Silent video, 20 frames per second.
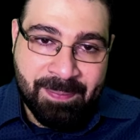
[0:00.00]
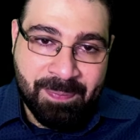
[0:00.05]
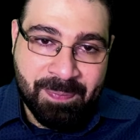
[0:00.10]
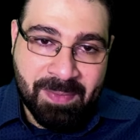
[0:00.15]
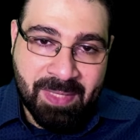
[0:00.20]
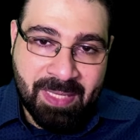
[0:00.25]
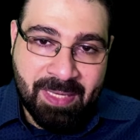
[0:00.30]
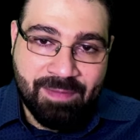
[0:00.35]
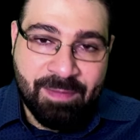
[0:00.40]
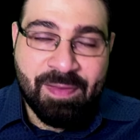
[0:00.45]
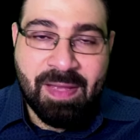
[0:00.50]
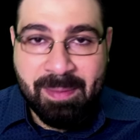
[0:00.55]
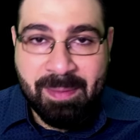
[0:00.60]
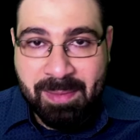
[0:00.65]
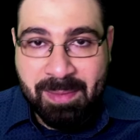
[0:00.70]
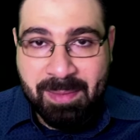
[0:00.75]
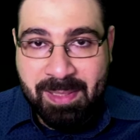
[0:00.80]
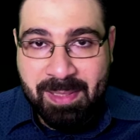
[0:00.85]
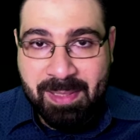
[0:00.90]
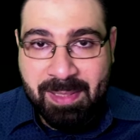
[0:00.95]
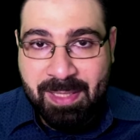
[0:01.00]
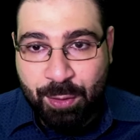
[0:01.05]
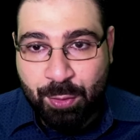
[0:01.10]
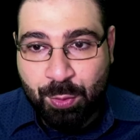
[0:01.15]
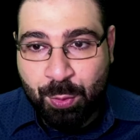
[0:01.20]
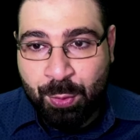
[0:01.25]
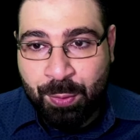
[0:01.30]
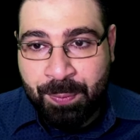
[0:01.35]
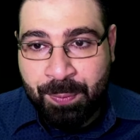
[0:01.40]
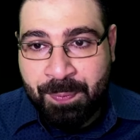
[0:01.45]
الفهم اللي
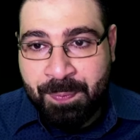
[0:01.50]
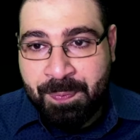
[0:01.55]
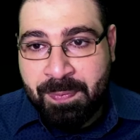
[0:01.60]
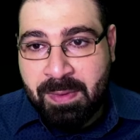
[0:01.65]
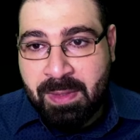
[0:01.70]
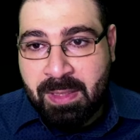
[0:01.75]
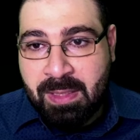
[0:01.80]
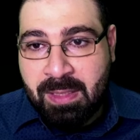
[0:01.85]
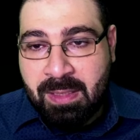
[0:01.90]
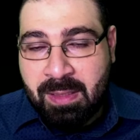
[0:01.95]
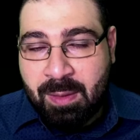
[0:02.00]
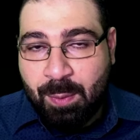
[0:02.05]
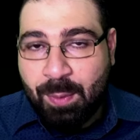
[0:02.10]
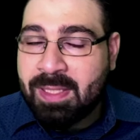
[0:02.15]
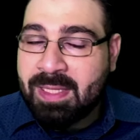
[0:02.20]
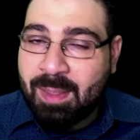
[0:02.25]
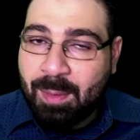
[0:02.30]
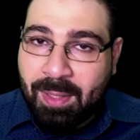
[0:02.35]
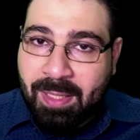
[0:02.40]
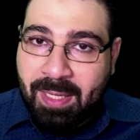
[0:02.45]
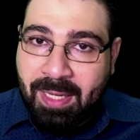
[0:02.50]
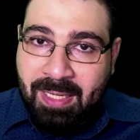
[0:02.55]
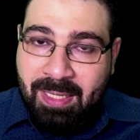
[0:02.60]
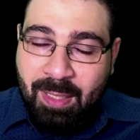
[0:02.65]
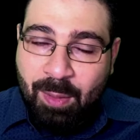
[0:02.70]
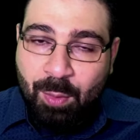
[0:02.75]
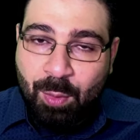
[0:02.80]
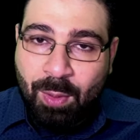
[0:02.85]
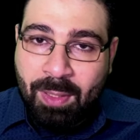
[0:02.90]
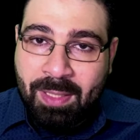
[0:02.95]
شرحته وإذا وقع
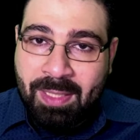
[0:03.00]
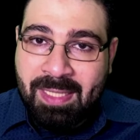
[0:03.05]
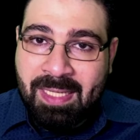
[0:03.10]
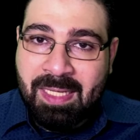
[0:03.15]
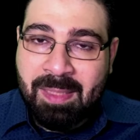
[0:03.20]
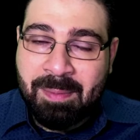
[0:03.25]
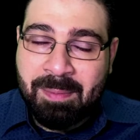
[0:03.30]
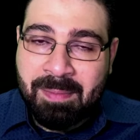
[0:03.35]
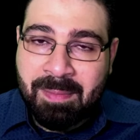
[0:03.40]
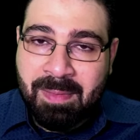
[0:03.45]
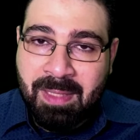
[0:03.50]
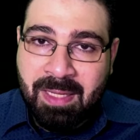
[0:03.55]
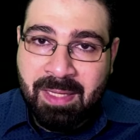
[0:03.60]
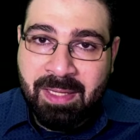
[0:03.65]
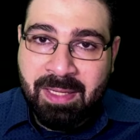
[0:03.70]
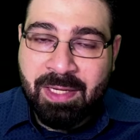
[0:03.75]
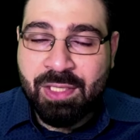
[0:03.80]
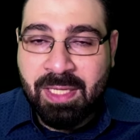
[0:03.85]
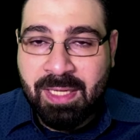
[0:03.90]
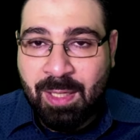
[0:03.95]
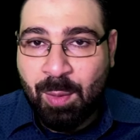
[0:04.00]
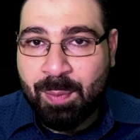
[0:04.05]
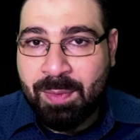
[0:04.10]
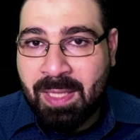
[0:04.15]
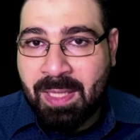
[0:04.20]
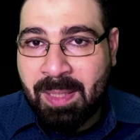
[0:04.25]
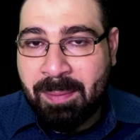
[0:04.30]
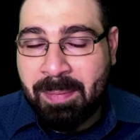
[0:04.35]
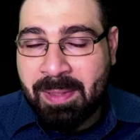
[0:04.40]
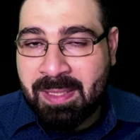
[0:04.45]
القول عليهم أخرجنا لهم
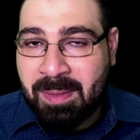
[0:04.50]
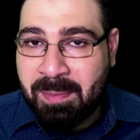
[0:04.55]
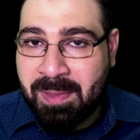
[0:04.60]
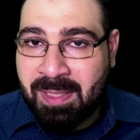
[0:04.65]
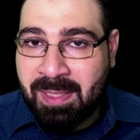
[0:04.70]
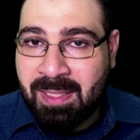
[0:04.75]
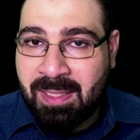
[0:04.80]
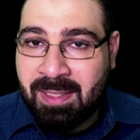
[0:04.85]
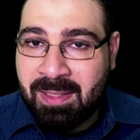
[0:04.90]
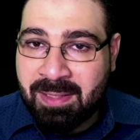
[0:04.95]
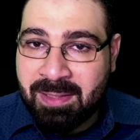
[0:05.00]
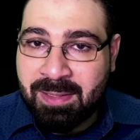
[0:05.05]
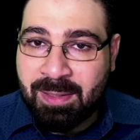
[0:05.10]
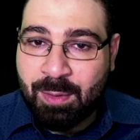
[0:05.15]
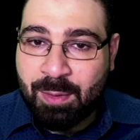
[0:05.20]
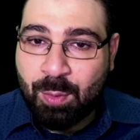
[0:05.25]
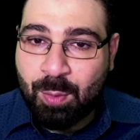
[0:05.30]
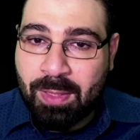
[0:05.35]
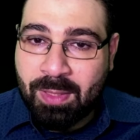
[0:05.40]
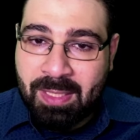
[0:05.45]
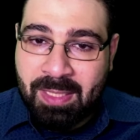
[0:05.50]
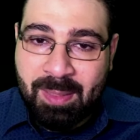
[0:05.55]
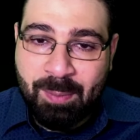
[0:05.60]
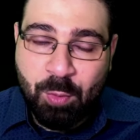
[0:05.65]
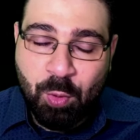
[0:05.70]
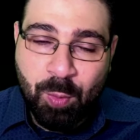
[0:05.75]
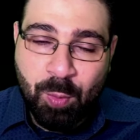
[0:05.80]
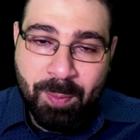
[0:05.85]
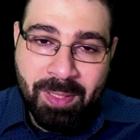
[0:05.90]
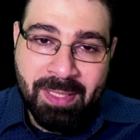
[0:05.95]
دابة من الأرض
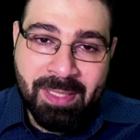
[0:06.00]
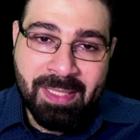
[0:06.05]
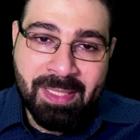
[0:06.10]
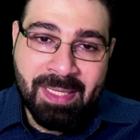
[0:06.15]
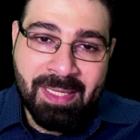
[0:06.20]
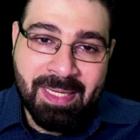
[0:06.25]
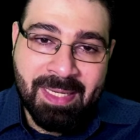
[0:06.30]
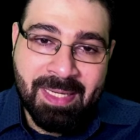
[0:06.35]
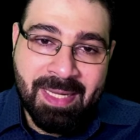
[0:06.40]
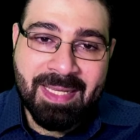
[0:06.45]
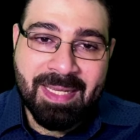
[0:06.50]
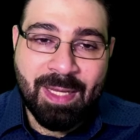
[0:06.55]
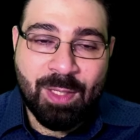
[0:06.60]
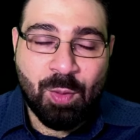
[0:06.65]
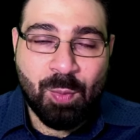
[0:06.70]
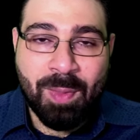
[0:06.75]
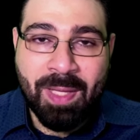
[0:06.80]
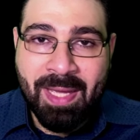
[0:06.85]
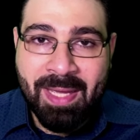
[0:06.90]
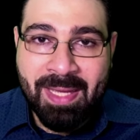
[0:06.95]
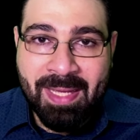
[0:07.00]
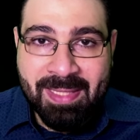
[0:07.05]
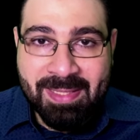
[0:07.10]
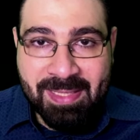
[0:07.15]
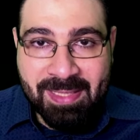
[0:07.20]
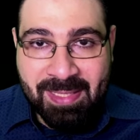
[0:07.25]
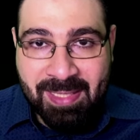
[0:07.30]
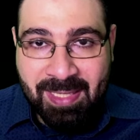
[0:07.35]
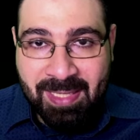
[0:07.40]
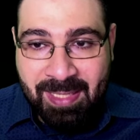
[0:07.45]
تكلمهم أن الناس كانوا
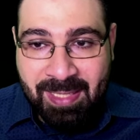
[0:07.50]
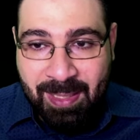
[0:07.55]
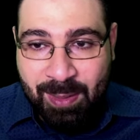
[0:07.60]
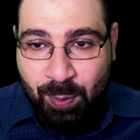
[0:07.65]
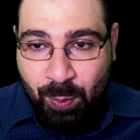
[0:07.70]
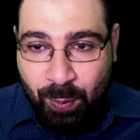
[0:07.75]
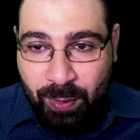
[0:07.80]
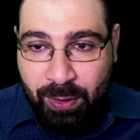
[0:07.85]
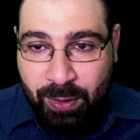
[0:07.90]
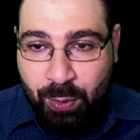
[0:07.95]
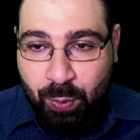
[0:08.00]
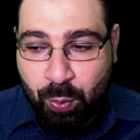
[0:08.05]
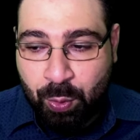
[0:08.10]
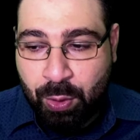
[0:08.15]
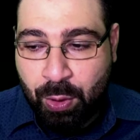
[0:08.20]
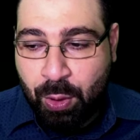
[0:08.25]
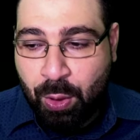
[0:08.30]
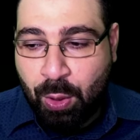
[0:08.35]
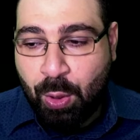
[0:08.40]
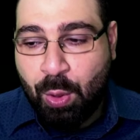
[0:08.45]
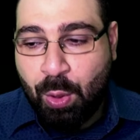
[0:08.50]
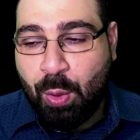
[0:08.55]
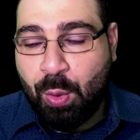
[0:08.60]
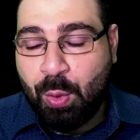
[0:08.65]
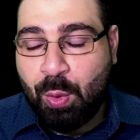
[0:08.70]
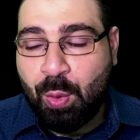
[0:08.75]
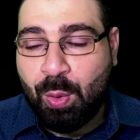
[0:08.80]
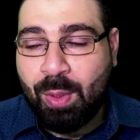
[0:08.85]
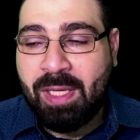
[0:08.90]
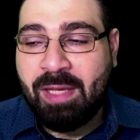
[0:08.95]
بآياتنا لا يوقنون
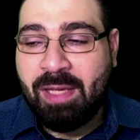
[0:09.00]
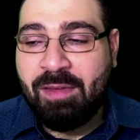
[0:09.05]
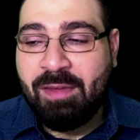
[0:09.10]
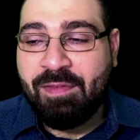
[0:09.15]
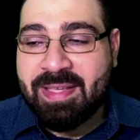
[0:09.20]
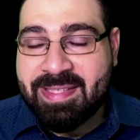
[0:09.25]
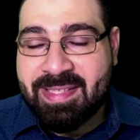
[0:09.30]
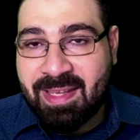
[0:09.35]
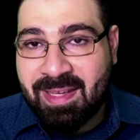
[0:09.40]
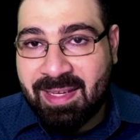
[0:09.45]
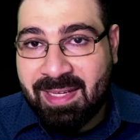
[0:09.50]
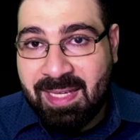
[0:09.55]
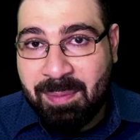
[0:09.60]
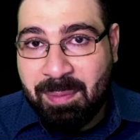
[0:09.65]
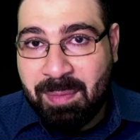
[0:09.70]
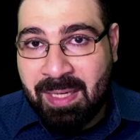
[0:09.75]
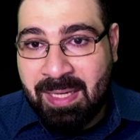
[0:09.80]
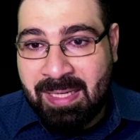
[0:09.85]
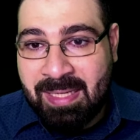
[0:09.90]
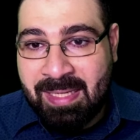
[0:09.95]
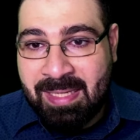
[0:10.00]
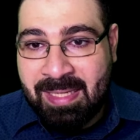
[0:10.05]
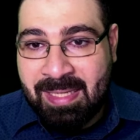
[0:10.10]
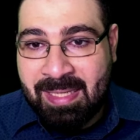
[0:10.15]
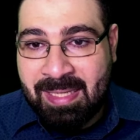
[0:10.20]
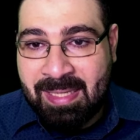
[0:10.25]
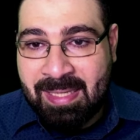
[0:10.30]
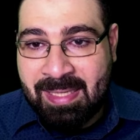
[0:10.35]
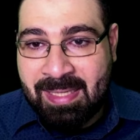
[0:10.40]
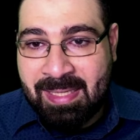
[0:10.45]
أنه كيف يستقيم
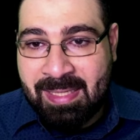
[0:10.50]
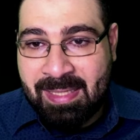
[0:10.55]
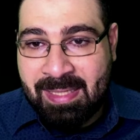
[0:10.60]
آه،